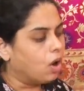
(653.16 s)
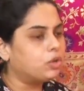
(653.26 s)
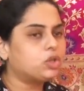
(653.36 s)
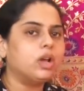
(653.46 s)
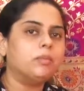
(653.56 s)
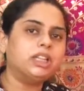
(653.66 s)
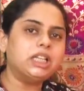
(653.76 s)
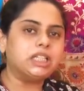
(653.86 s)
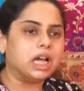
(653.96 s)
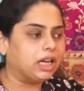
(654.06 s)
অবশ্যই
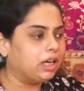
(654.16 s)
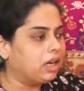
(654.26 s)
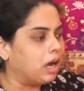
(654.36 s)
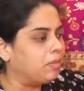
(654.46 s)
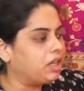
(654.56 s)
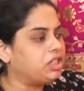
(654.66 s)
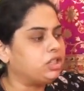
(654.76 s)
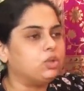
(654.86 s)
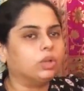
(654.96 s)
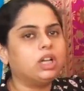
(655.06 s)
আমাদের জানান আমরা
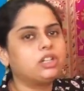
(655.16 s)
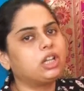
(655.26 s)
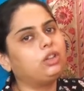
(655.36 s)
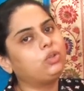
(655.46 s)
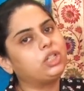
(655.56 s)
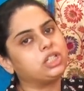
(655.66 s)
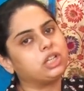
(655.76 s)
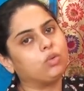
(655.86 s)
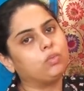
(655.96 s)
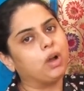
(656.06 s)
যথাসাধ্য
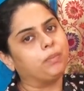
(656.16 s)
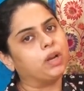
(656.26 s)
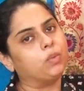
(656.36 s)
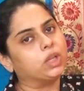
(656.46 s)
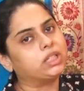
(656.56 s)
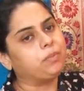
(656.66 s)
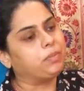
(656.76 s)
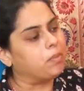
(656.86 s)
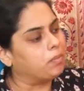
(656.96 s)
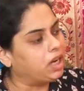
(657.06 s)
চেষ্টা করব আপনার হোয়াটসঅ্যাপ
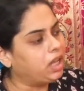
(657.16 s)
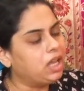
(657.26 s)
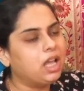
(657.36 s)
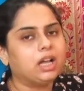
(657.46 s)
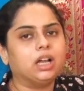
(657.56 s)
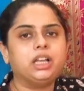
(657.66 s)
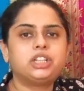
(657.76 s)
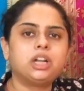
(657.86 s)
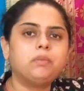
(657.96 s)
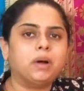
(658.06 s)
নাম্বারে
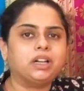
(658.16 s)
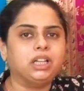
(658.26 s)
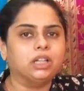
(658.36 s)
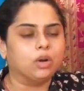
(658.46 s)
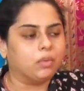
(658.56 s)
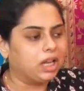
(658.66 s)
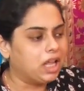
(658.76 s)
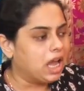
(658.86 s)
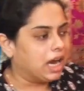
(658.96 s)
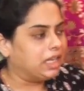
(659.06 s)
কালেকশন পাঠিয়ে দেওয়ার
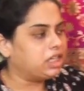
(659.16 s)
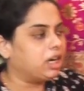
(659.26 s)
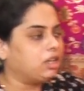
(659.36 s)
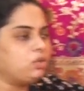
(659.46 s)
আর এছাড়া